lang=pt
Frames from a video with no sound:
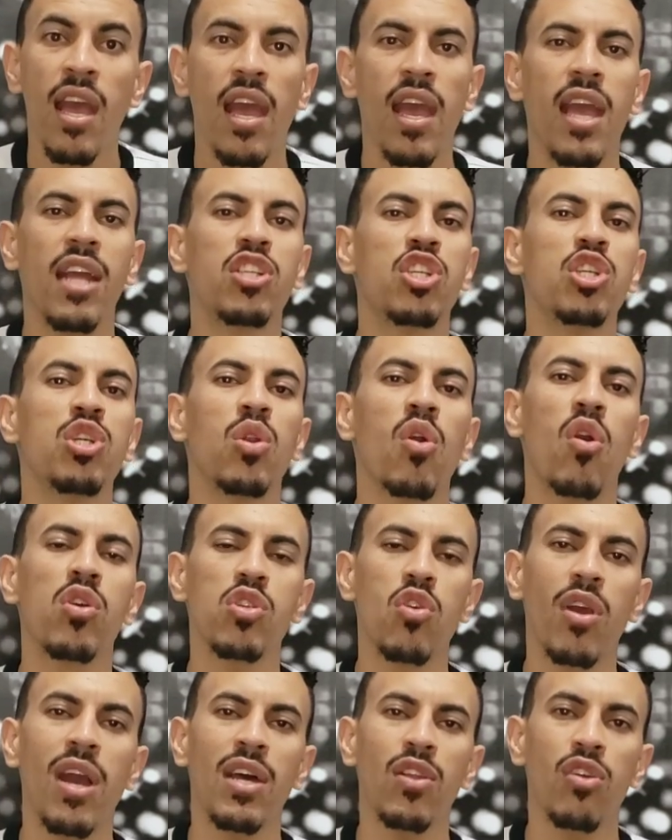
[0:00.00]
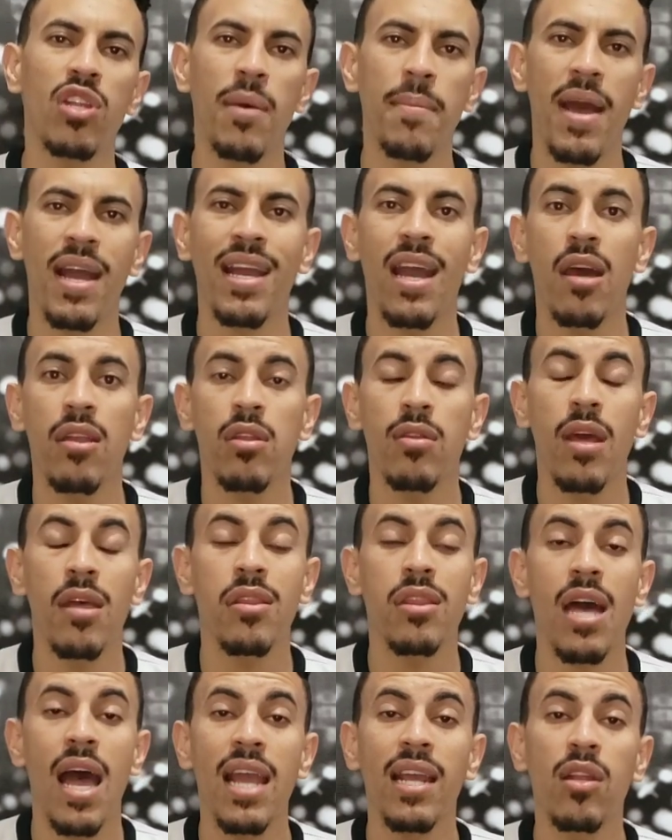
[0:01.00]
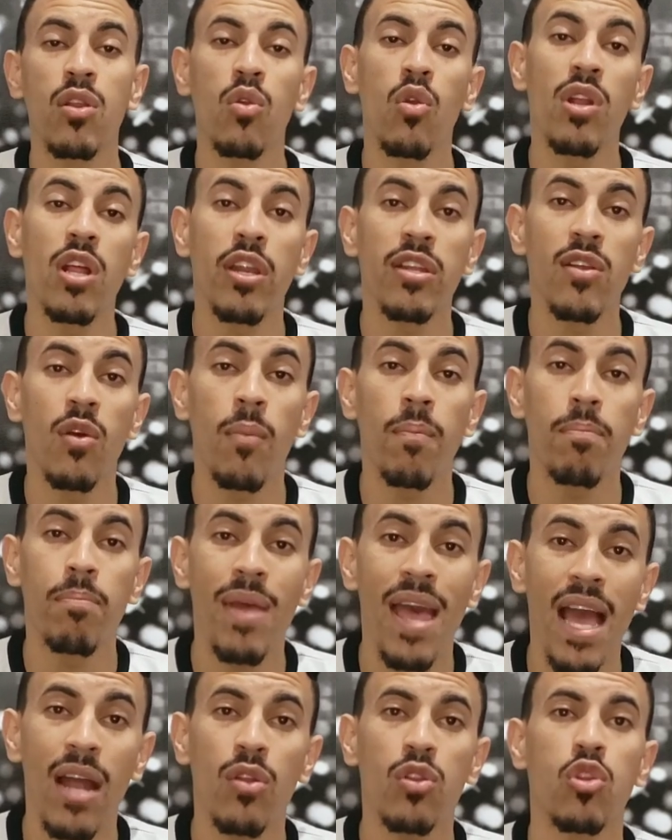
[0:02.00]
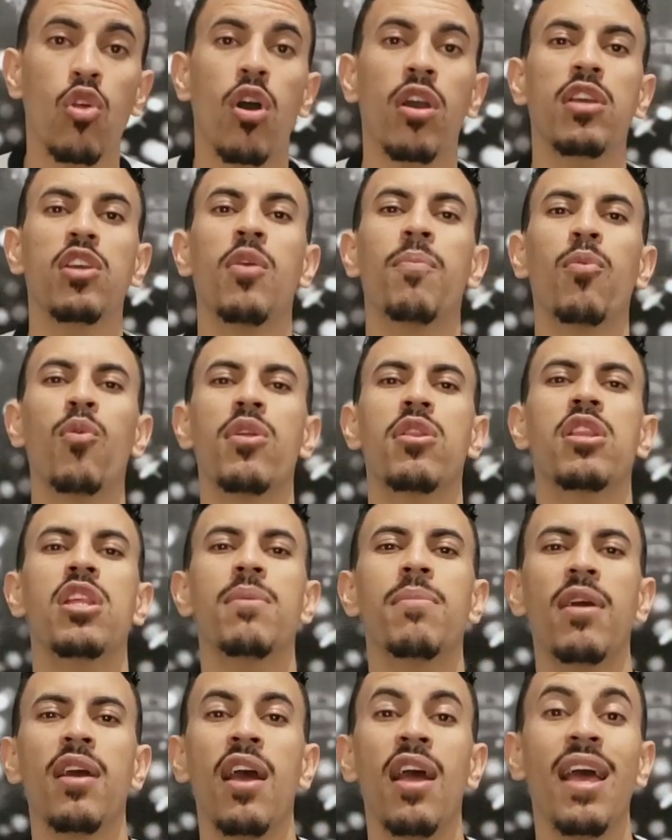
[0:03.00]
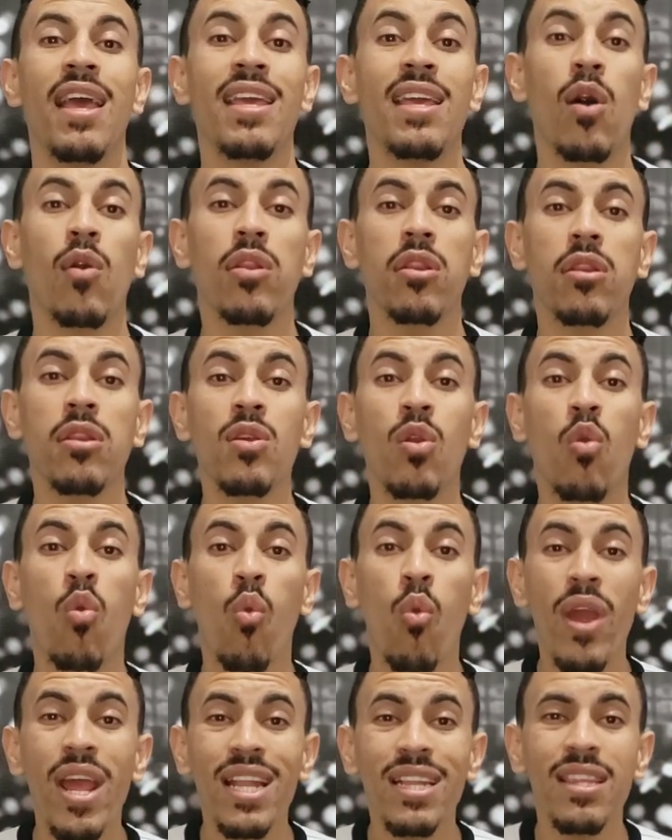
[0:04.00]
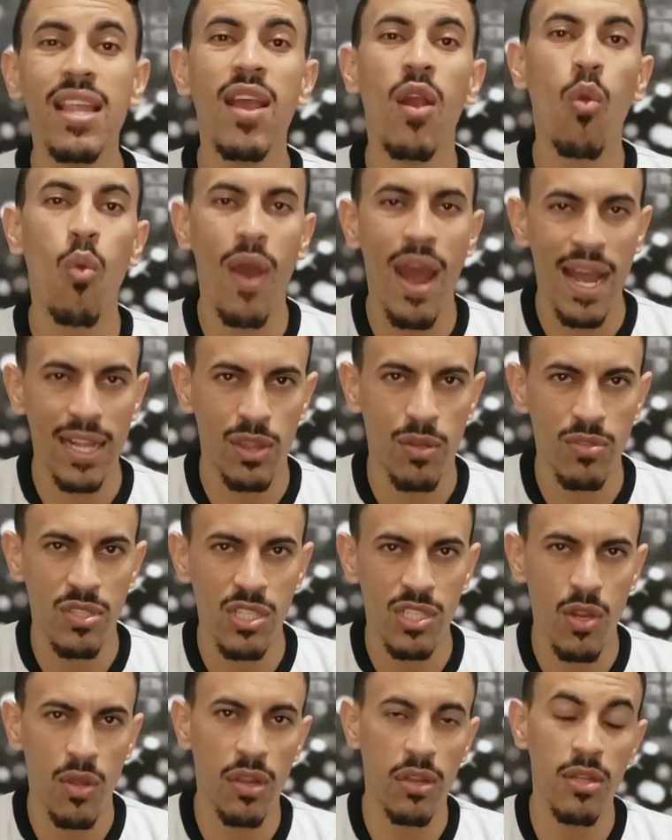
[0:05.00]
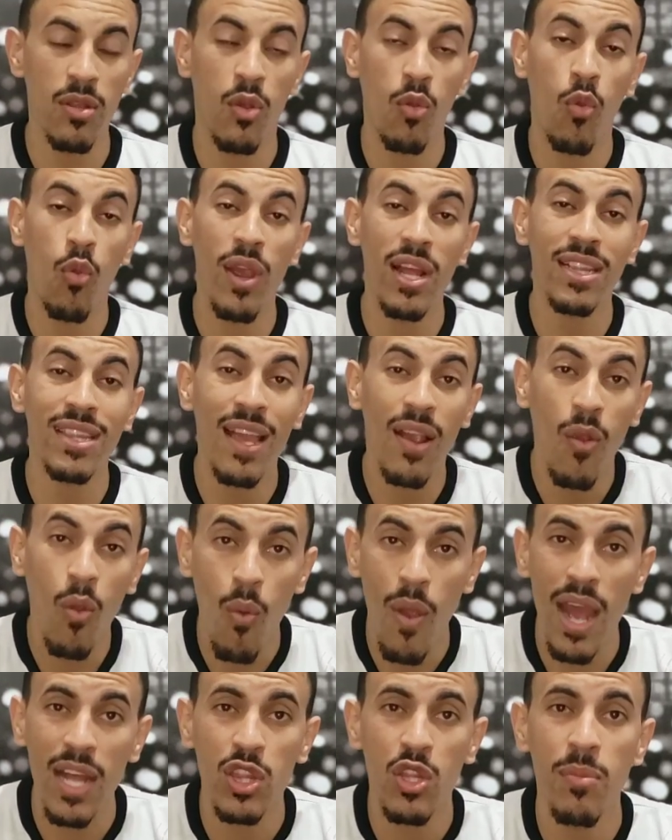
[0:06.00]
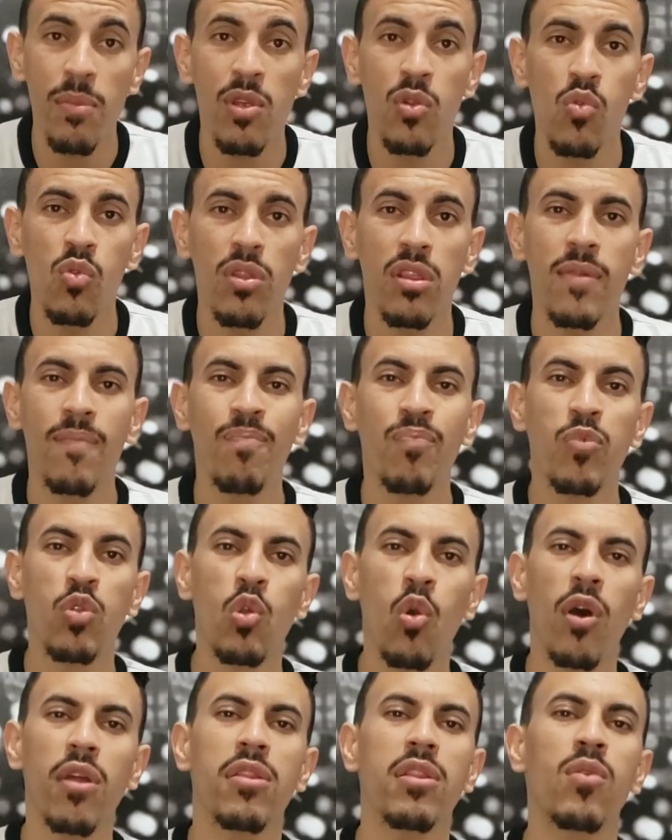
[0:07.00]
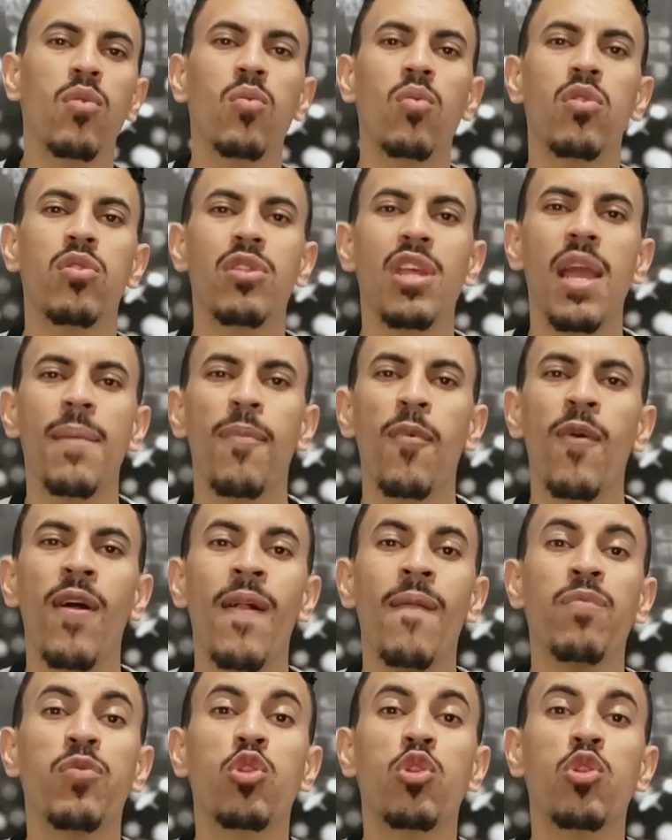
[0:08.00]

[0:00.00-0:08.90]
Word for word: É, tirou o jogador da marcação na saída do goleiro, deu um belo toquinho por cima, e aos 54, gente, aos 54 minutos do segundo tempo,